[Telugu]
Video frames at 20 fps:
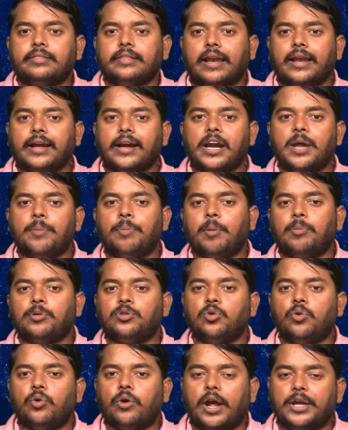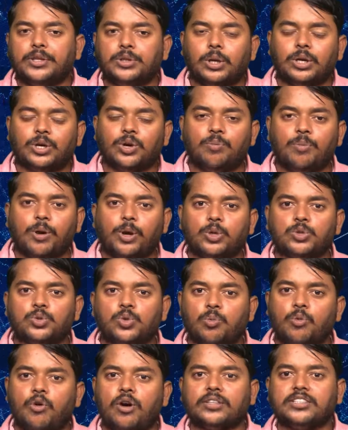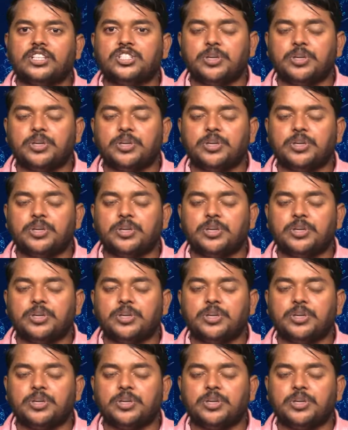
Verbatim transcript: తెలంగాణ ప్రభుత్వం రైతులకు మరో శుభవార్త